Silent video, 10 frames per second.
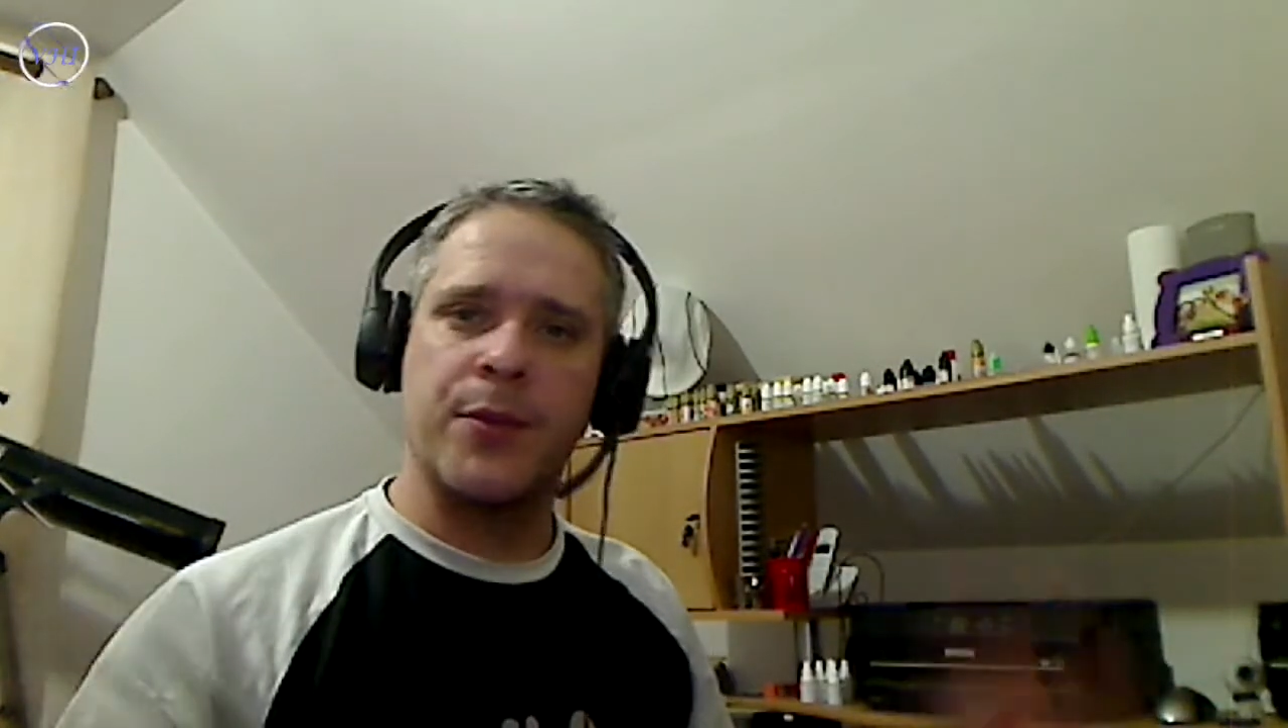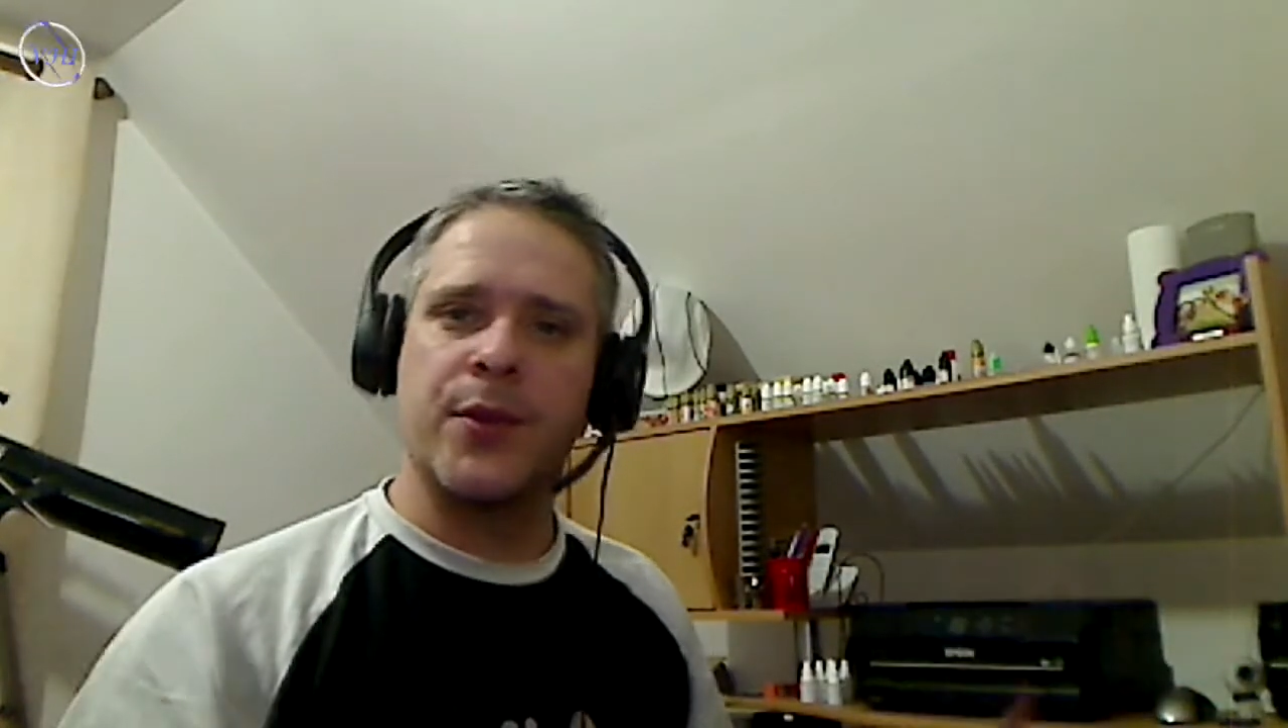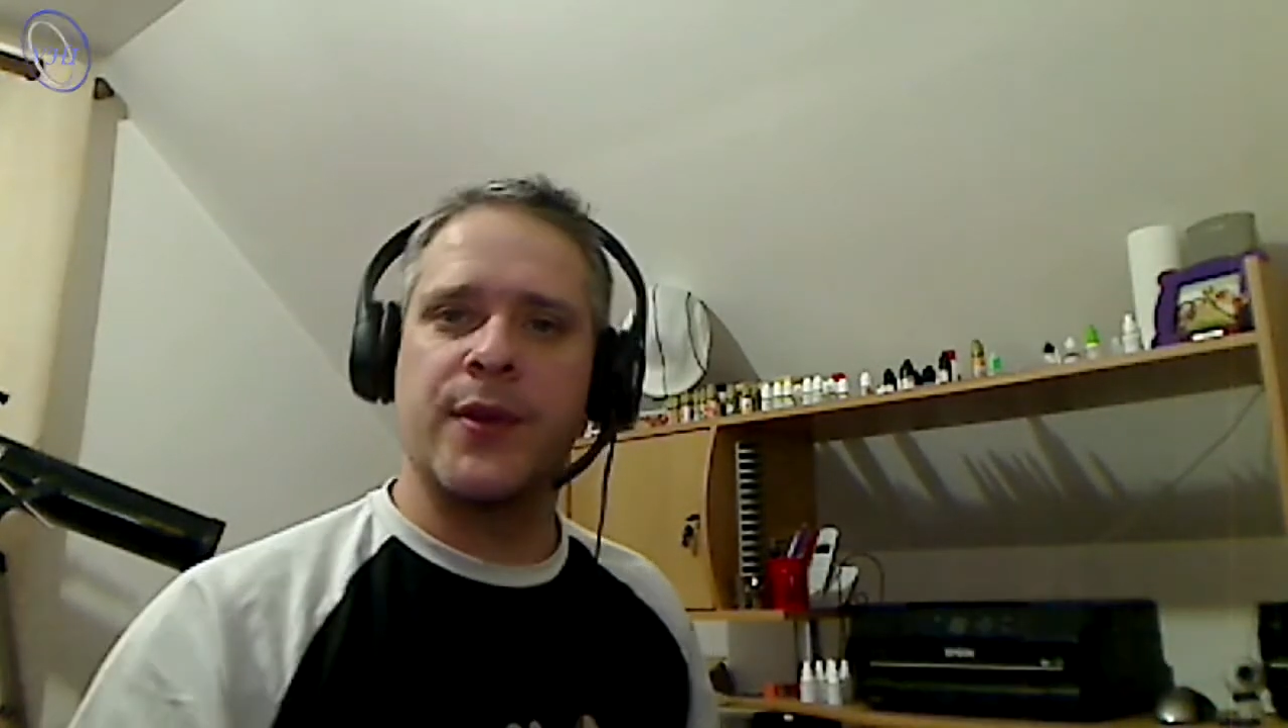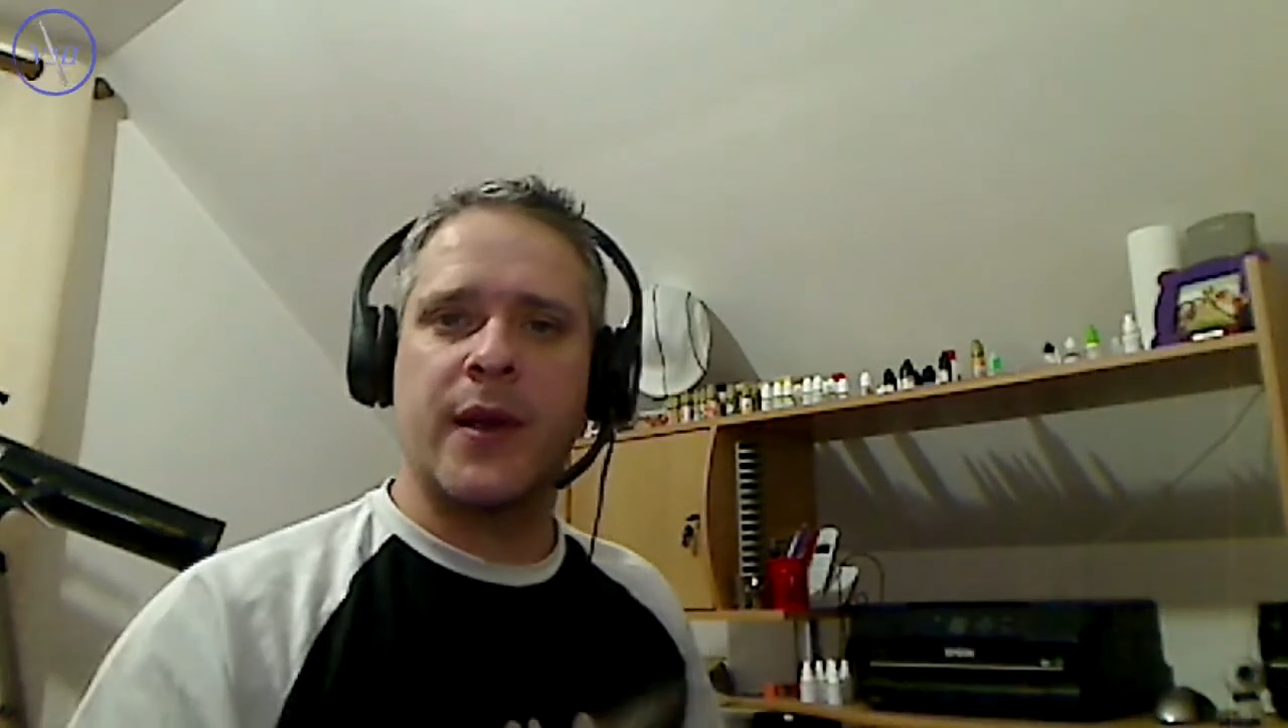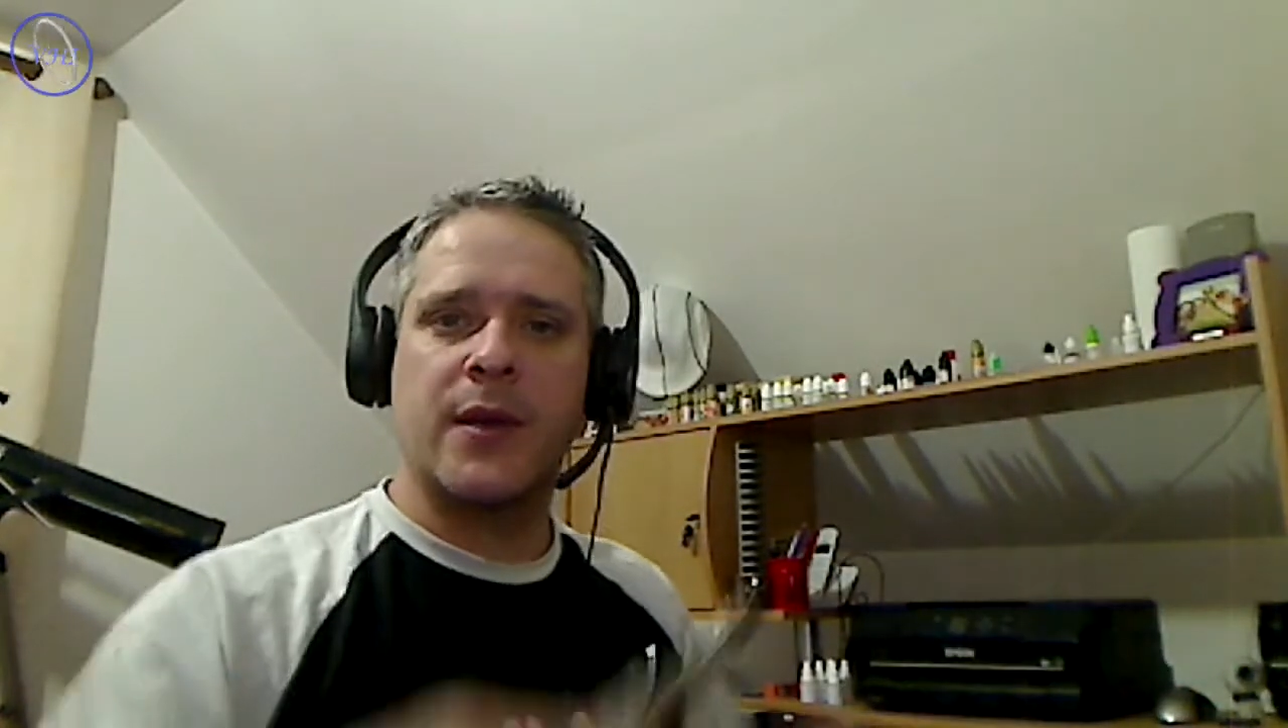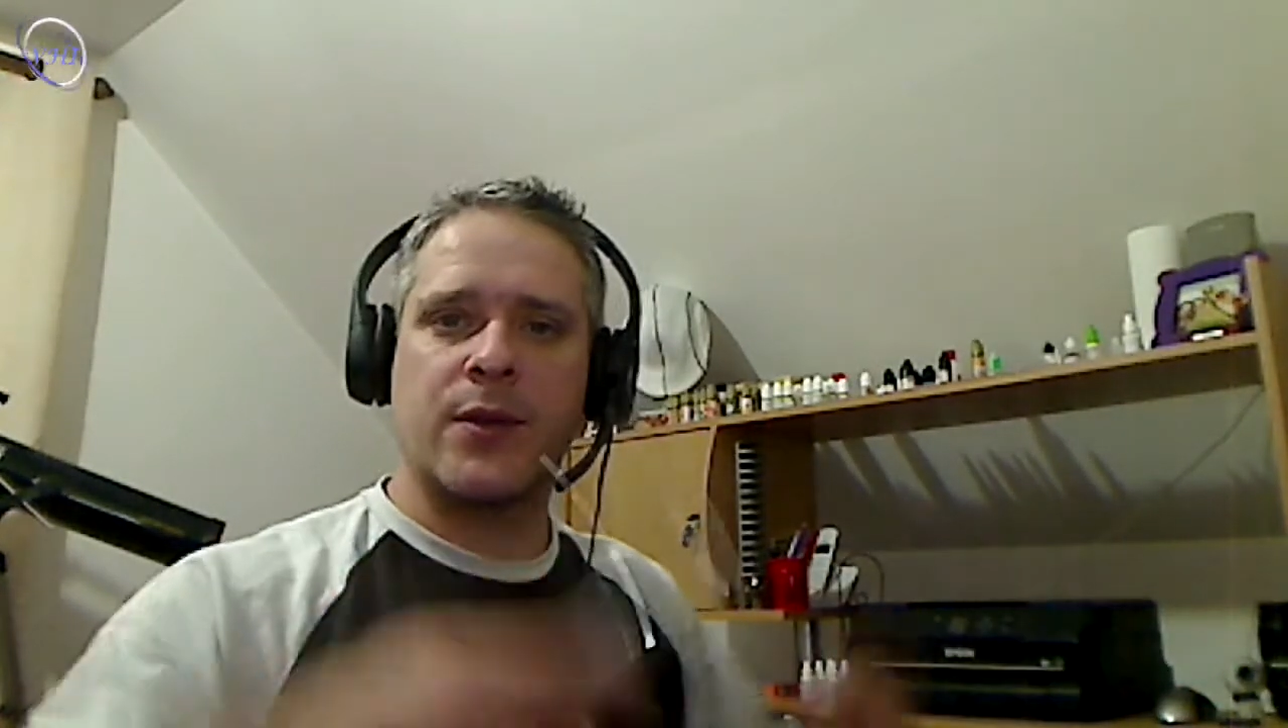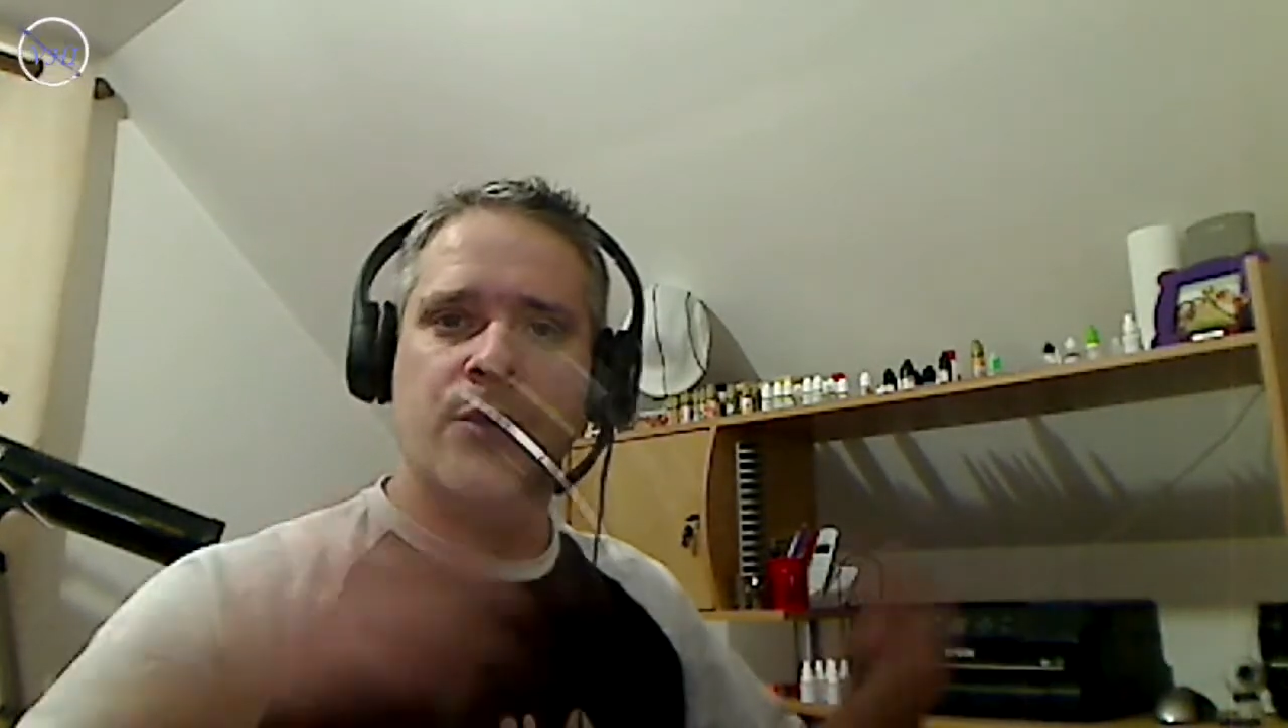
dosage,